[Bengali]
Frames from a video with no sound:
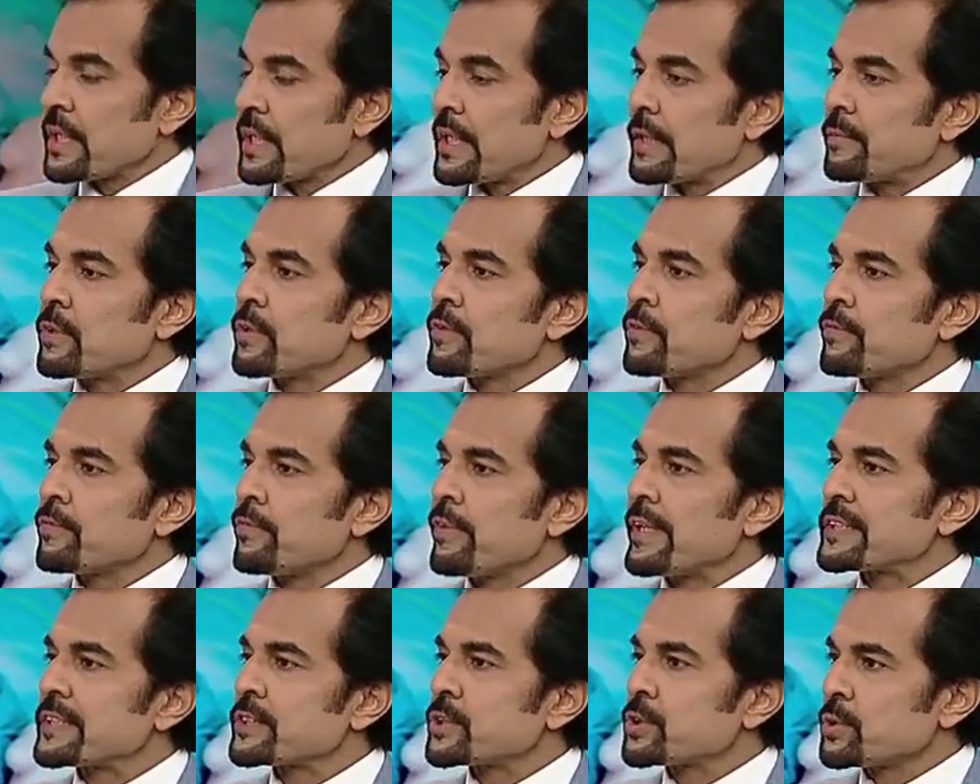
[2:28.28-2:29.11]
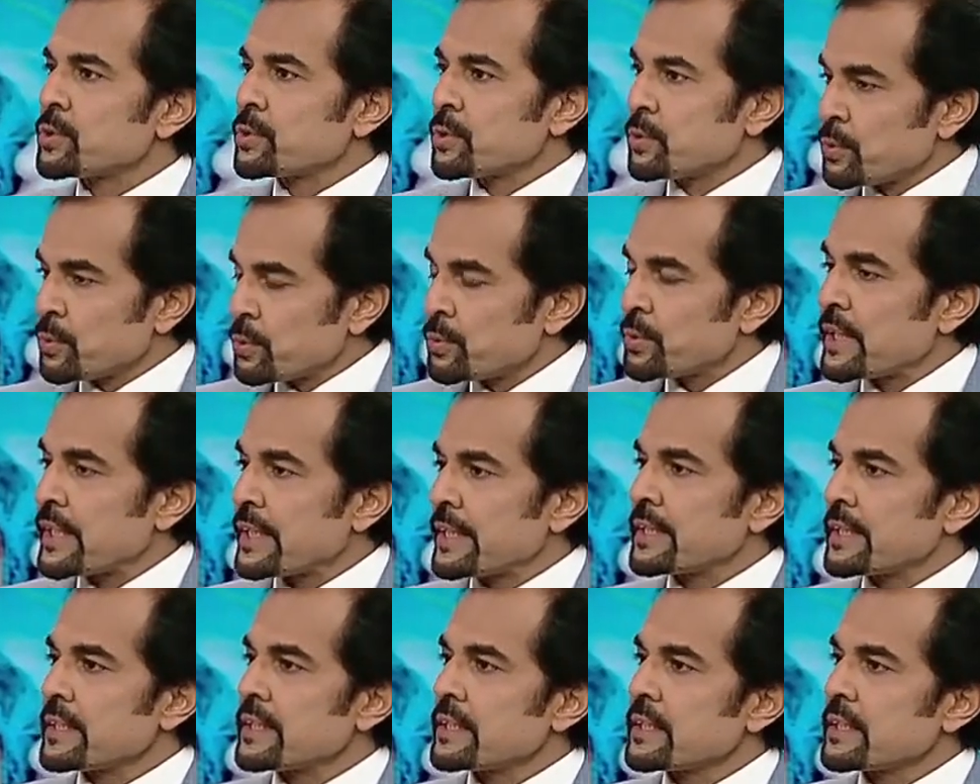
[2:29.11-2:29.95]
এবং ফেজ
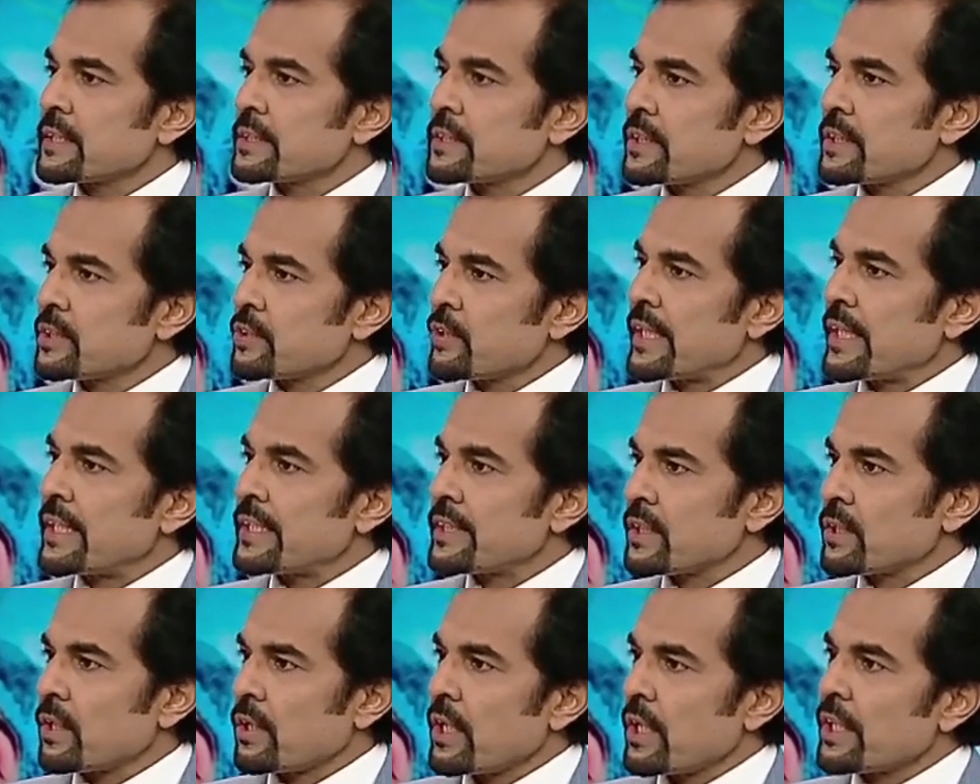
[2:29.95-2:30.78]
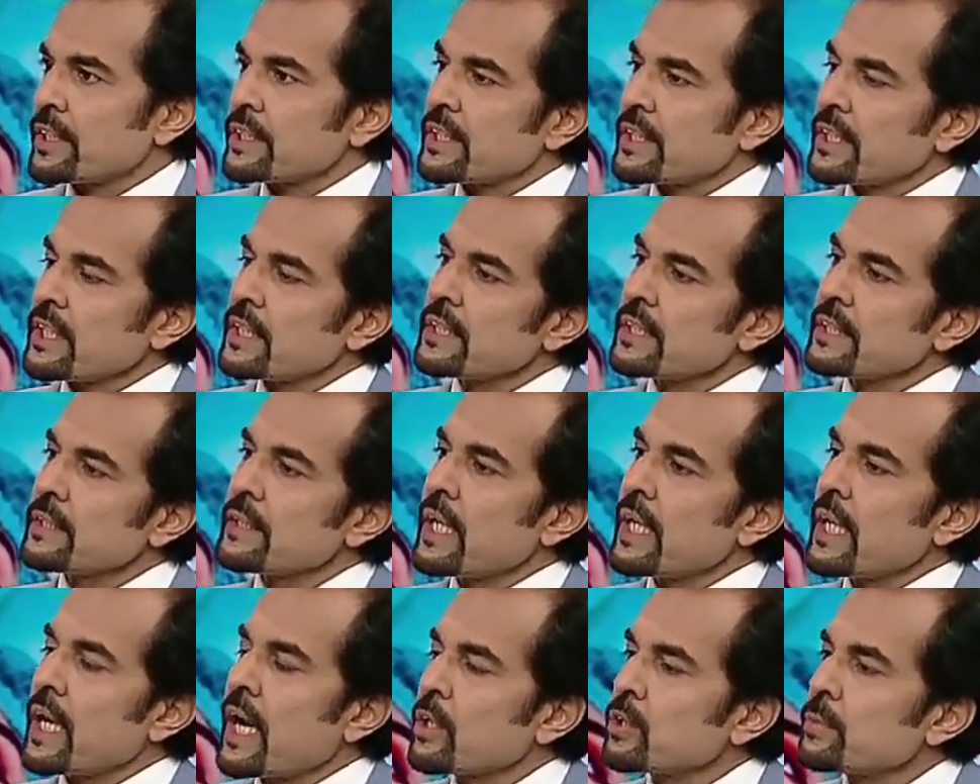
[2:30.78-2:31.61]
টুতে যে ট্রায়ালটি করা হয় সেখানে
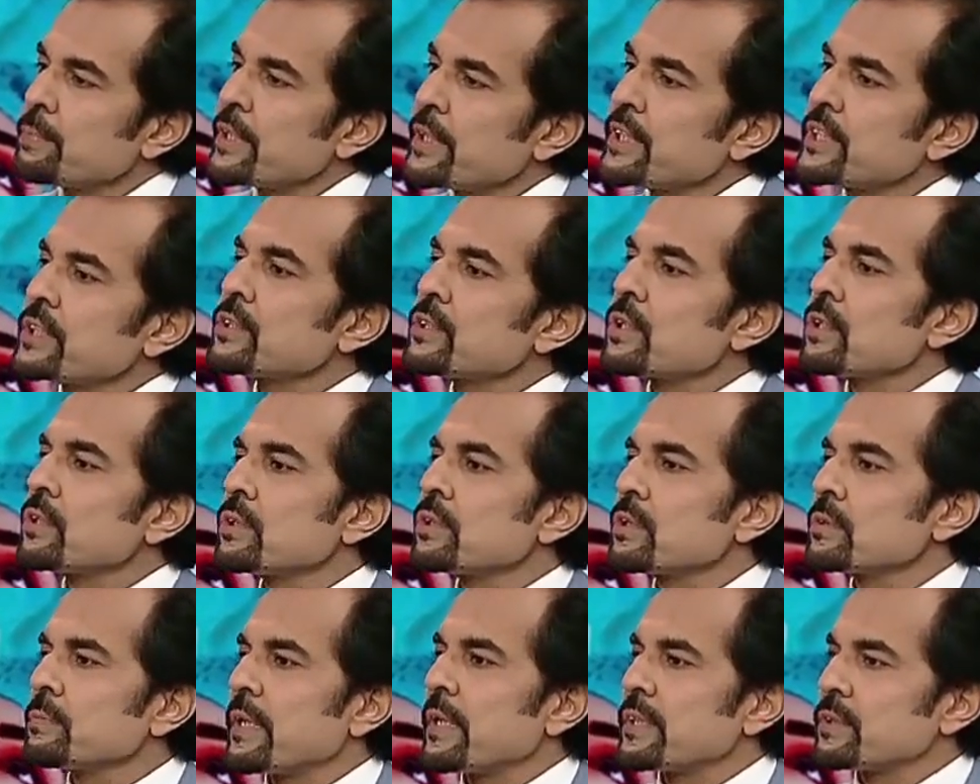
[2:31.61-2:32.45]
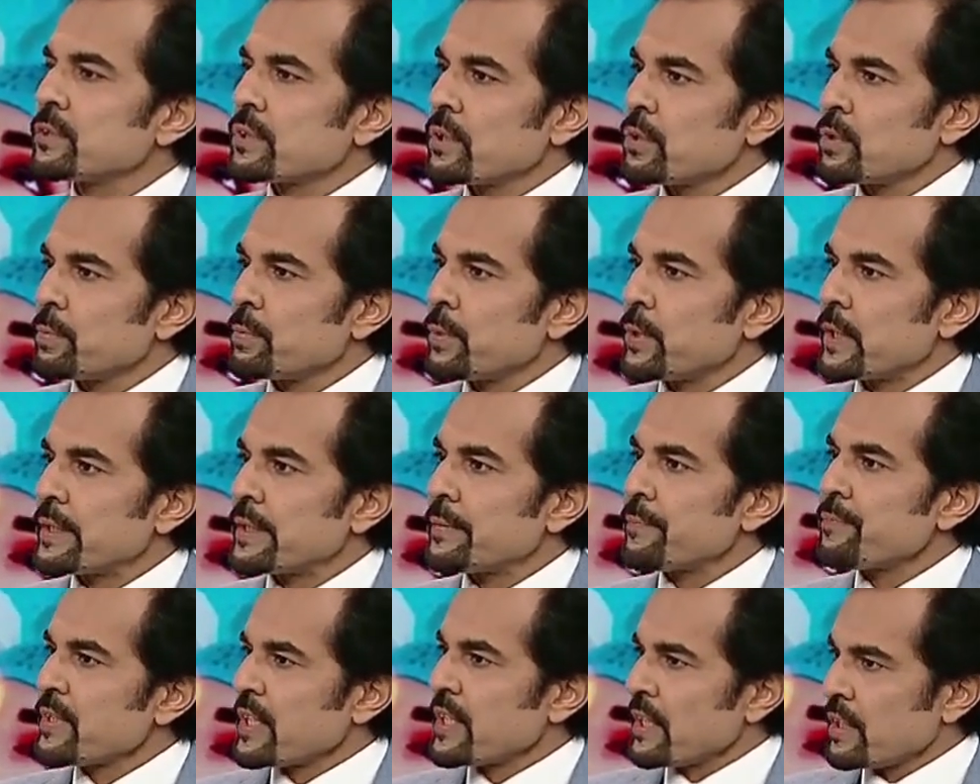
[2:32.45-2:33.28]
আরও বেশি সংখ্যক মানুষের উপরে
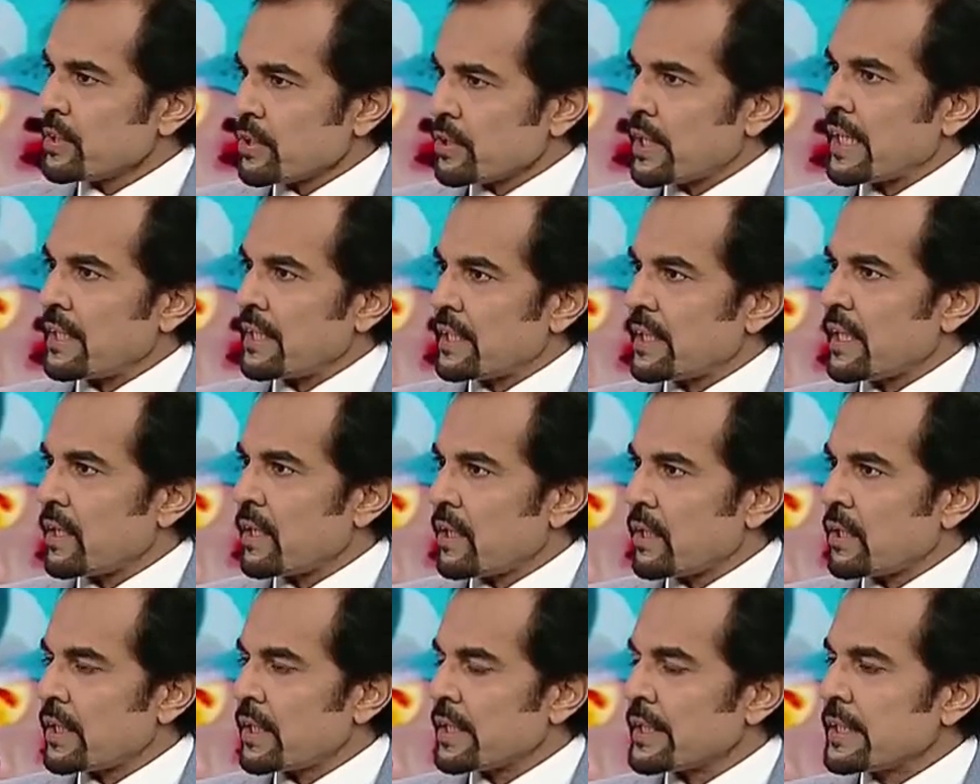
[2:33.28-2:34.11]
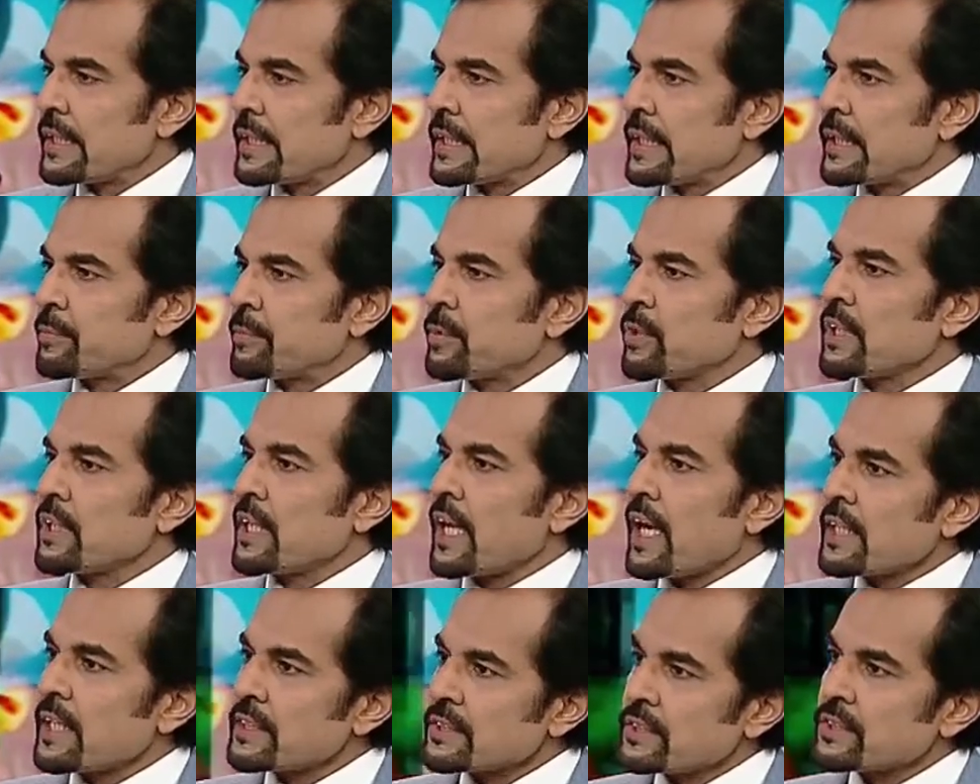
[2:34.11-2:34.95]
ট্রায়াল দেওয়া হয় এবং
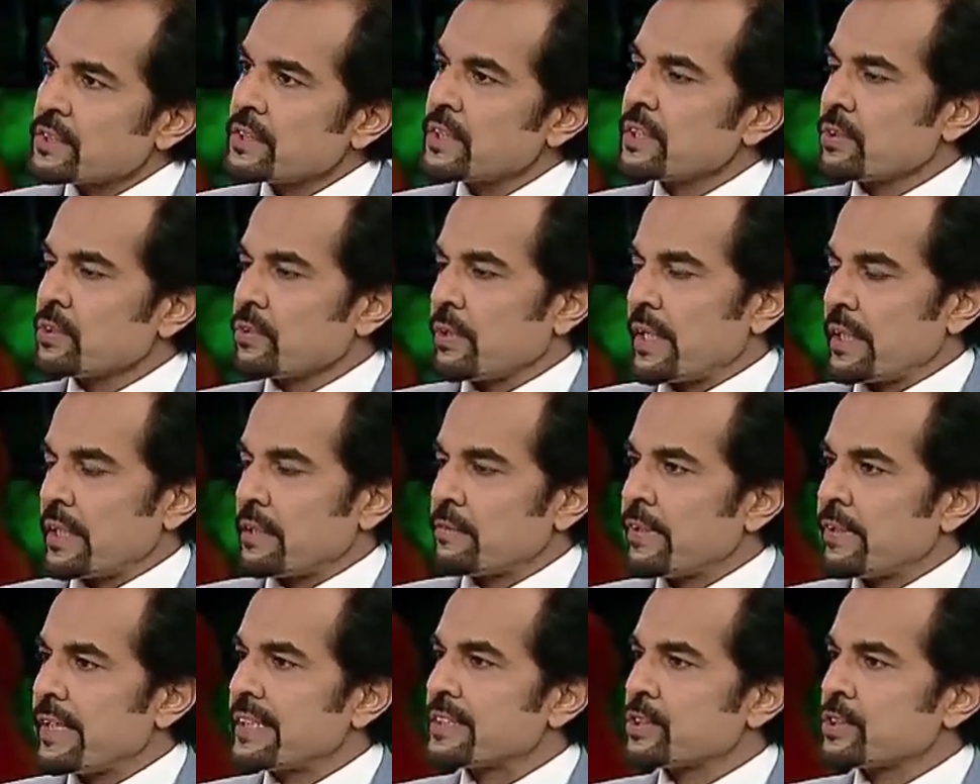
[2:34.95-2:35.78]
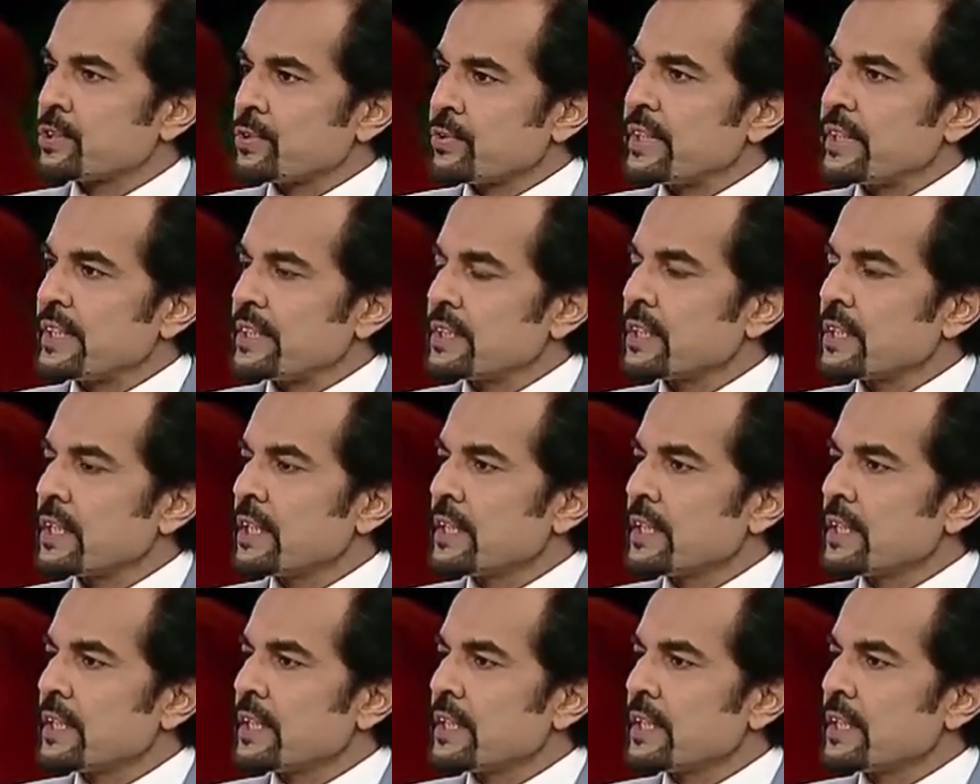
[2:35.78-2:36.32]
লাস্ট যে ট্রায়াল ফেজ থ্রি